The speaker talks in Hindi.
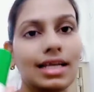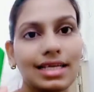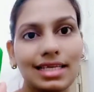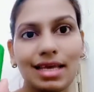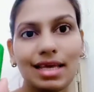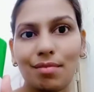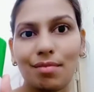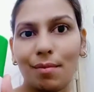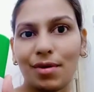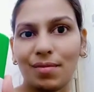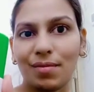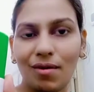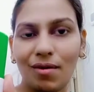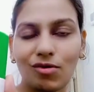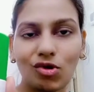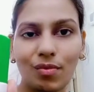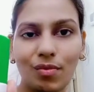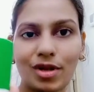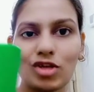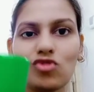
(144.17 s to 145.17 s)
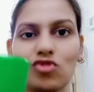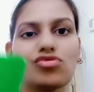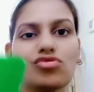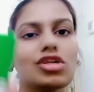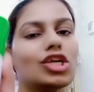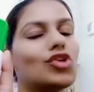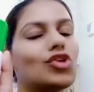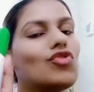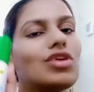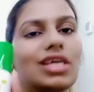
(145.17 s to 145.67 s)
ये मैं अपने बेबी के ऊपर यूज़
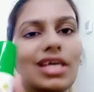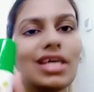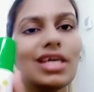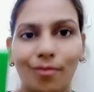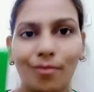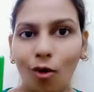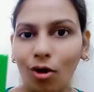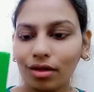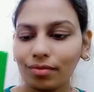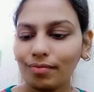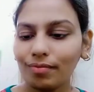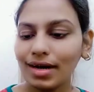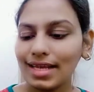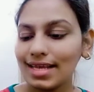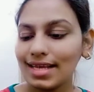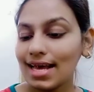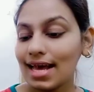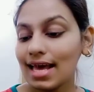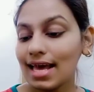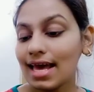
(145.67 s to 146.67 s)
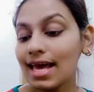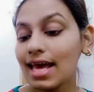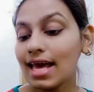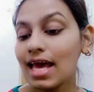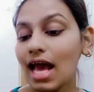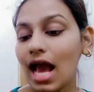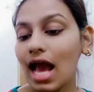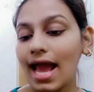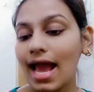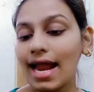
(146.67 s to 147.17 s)
कर रही हूँ ये बहुत बढ़िया है
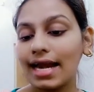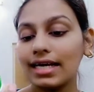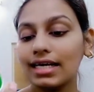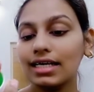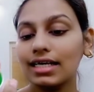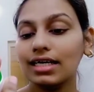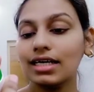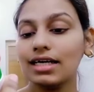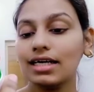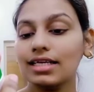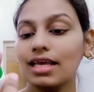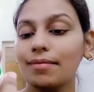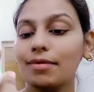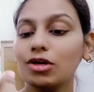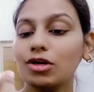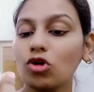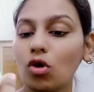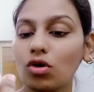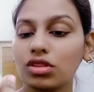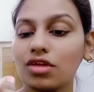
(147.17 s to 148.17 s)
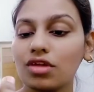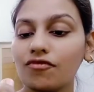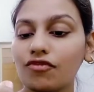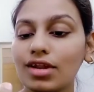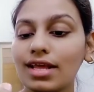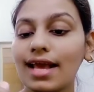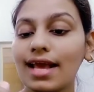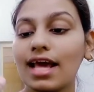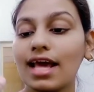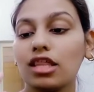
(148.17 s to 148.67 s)
एंड uh, ये भी टॉक्सिन
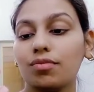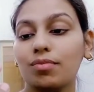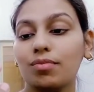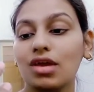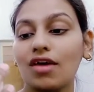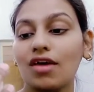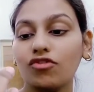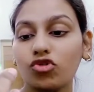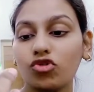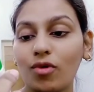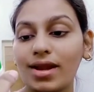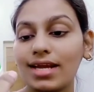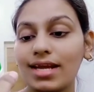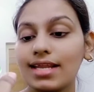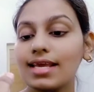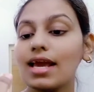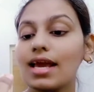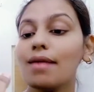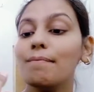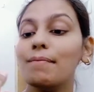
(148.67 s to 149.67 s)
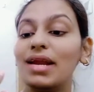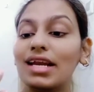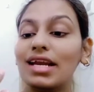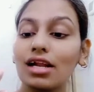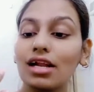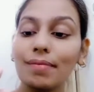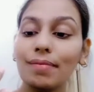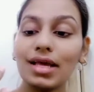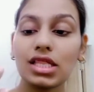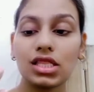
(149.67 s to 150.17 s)
फ्री है एसपीएफ 20 है मिनरल
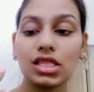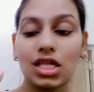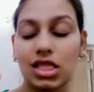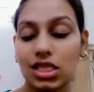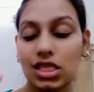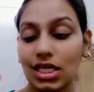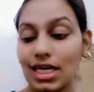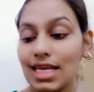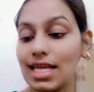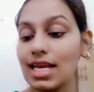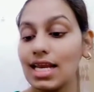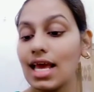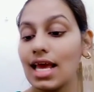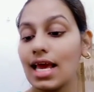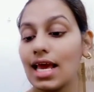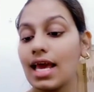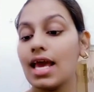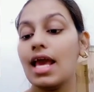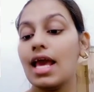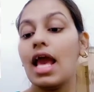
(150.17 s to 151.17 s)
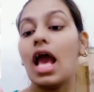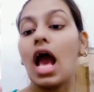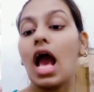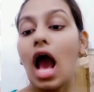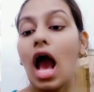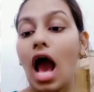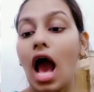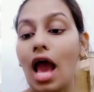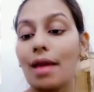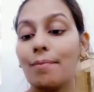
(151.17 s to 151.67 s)
बेस्ड सनस्क्रीन है
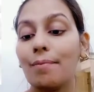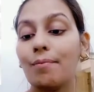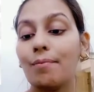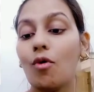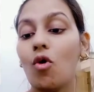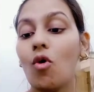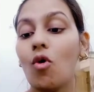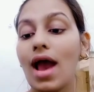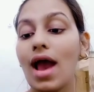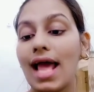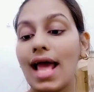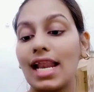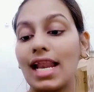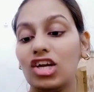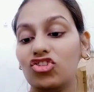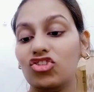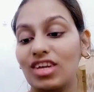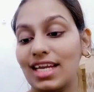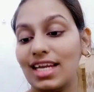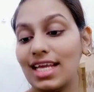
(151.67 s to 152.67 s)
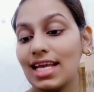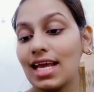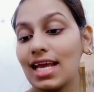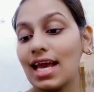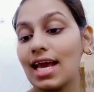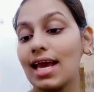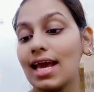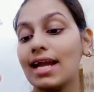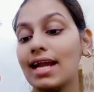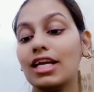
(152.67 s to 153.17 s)
हाइपो एलर्जेनिक
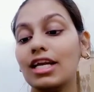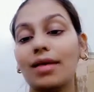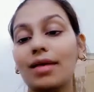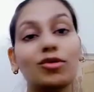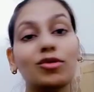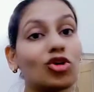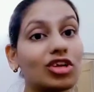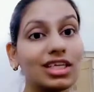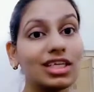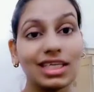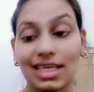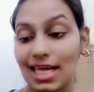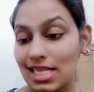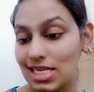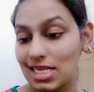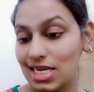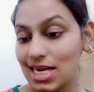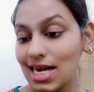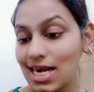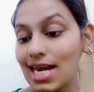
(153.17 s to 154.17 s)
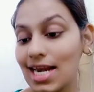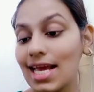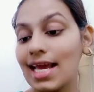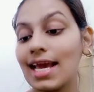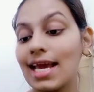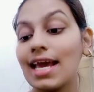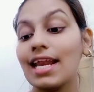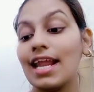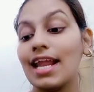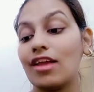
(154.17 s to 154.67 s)
है डर्मोक्रेसी टेस्टेड
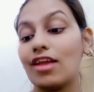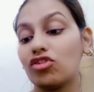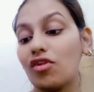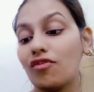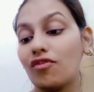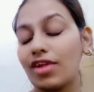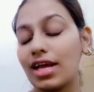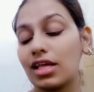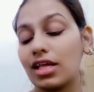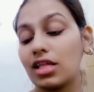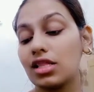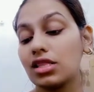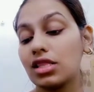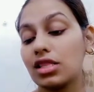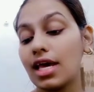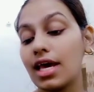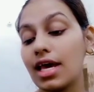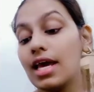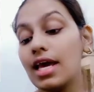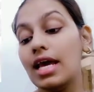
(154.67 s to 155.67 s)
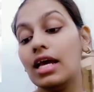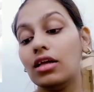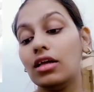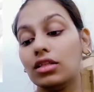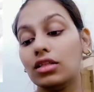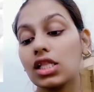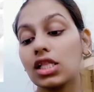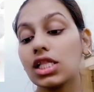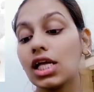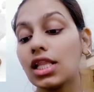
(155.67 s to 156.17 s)
है नेचुरल फ्रेगरेंस है
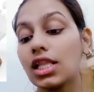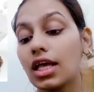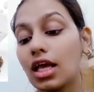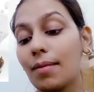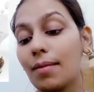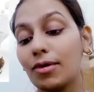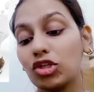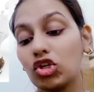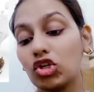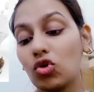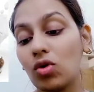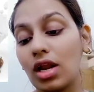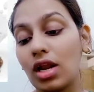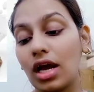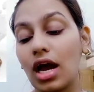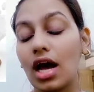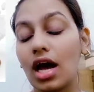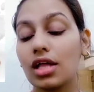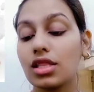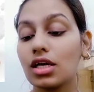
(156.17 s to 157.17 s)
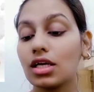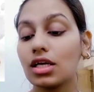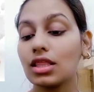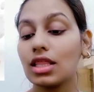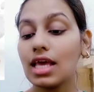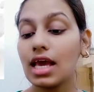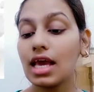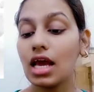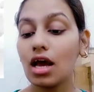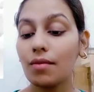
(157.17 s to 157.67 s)
दस साल तक के बच्चे को लगा
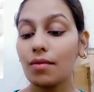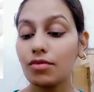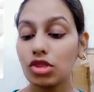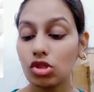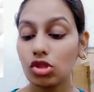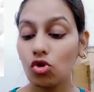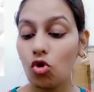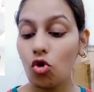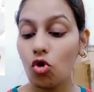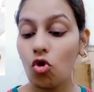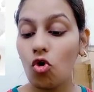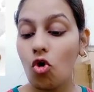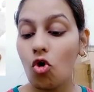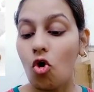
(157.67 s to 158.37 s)
सकते हैं हम इसको